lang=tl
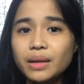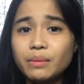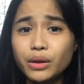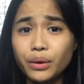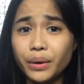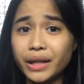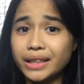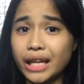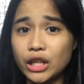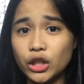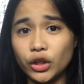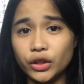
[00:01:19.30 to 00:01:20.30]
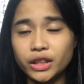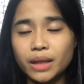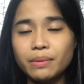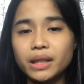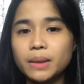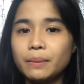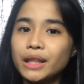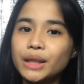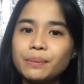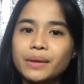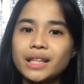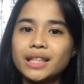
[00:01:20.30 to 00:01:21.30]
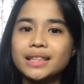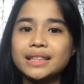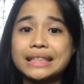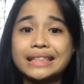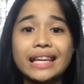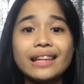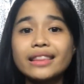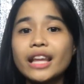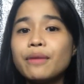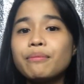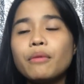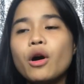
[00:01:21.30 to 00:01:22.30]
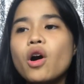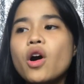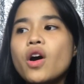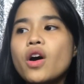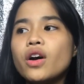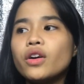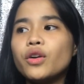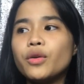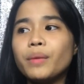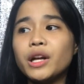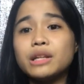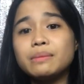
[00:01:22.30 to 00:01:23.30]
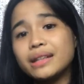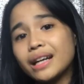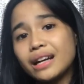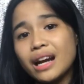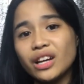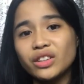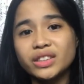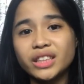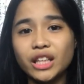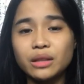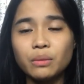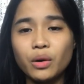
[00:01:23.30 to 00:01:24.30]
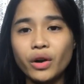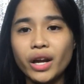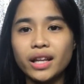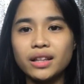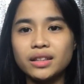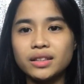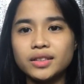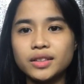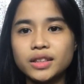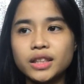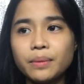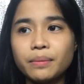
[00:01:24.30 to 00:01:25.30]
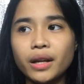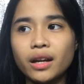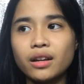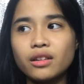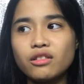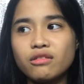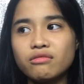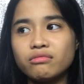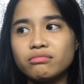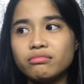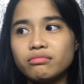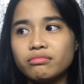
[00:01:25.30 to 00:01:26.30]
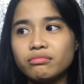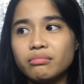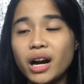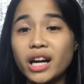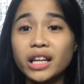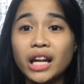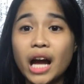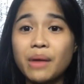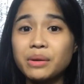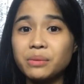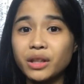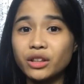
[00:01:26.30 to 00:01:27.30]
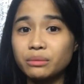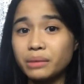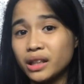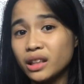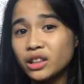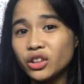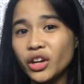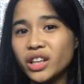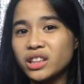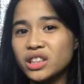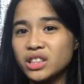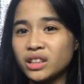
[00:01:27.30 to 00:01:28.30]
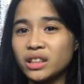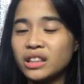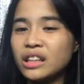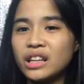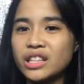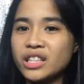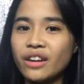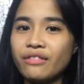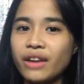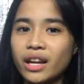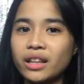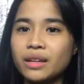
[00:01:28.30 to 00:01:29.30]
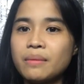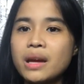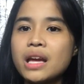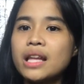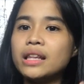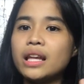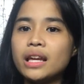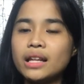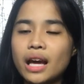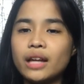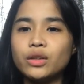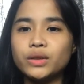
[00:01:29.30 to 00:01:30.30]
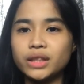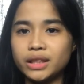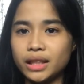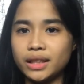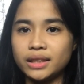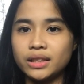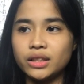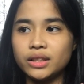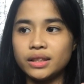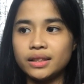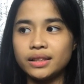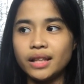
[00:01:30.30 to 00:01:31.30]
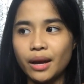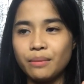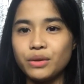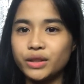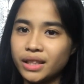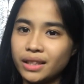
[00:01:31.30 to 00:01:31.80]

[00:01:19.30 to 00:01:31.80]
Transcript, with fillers: mag-work sa inyo. Siyempre, depende pa rin yan sa skin type mo, kung paano magre-react yung skin mo, and siyempre, kung baka nagamit mo na itong product na to and hindi talaga siya effective, then I don't suggest them.